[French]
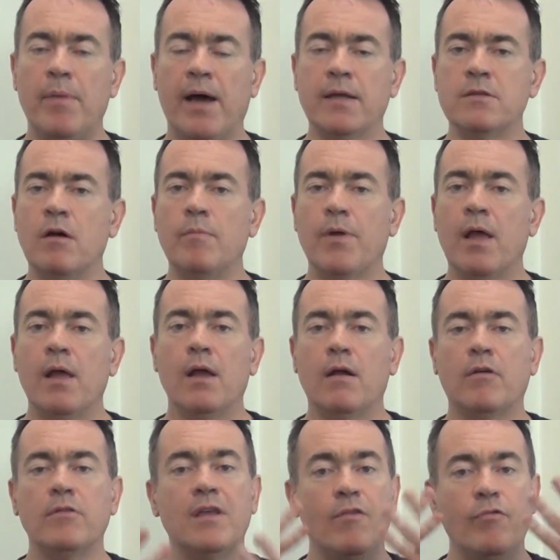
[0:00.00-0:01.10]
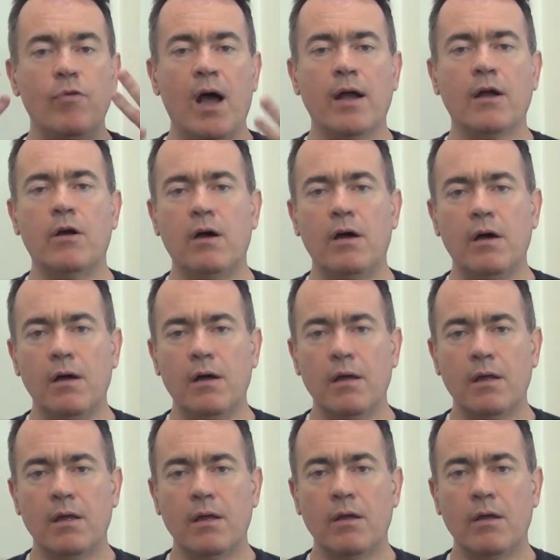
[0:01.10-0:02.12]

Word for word: Par exemple, quand ils voient un corps